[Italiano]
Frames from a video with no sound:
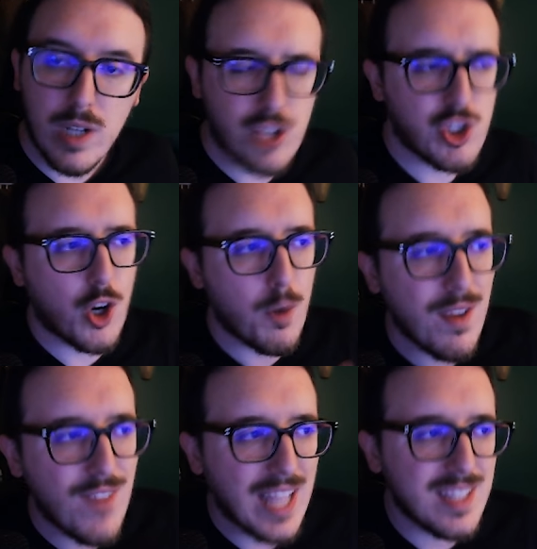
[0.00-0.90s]
che già come
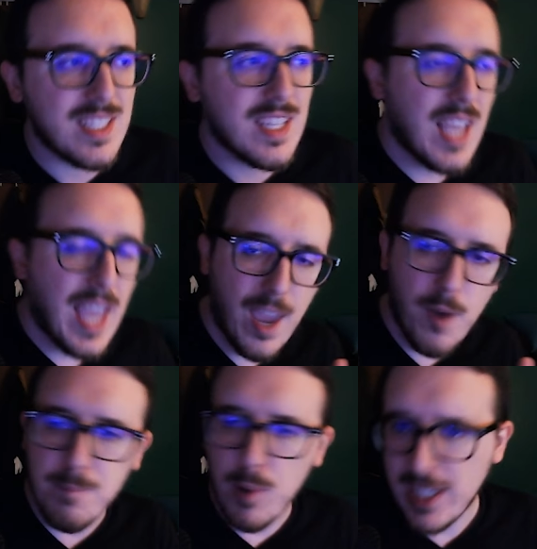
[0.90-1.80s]
vedi è
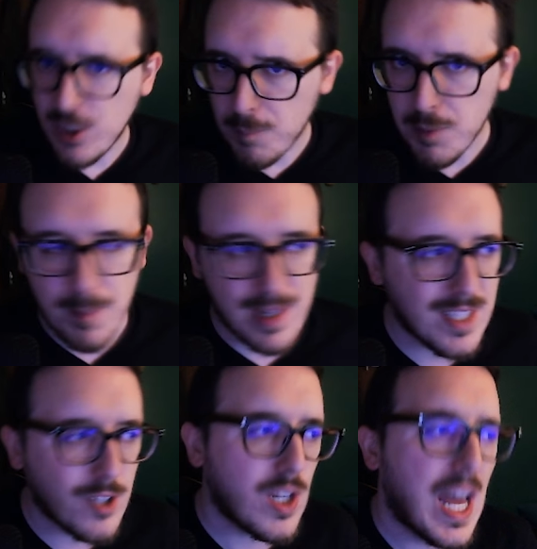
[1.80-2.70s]
un pochino più
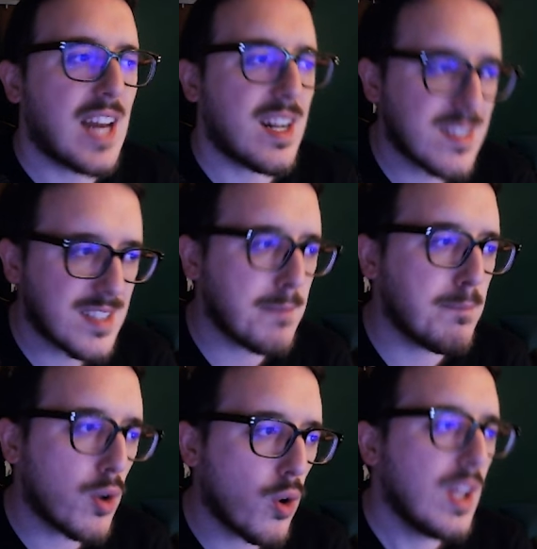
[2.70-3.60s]
particolare, il
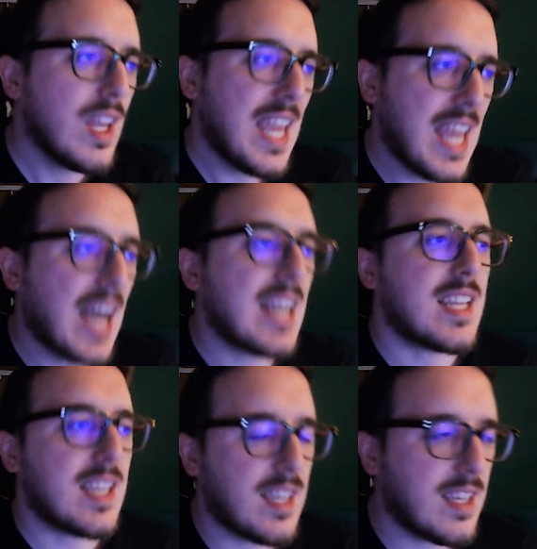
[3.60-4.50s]
simbolo è
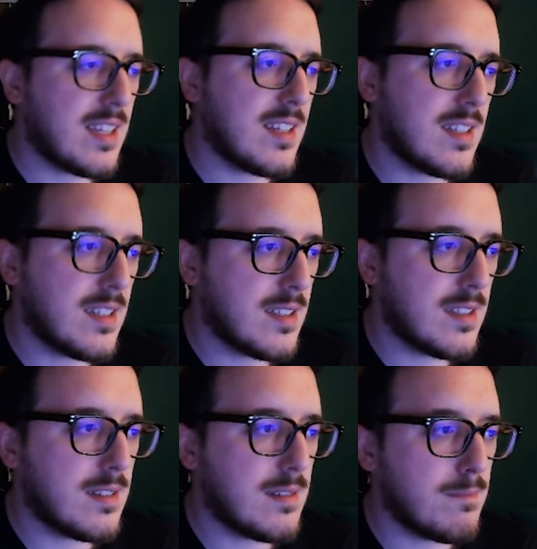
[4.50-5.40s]
anche
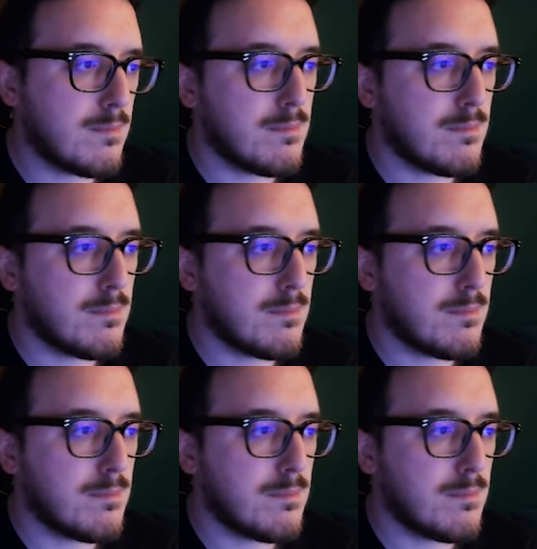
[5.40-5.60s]
eh,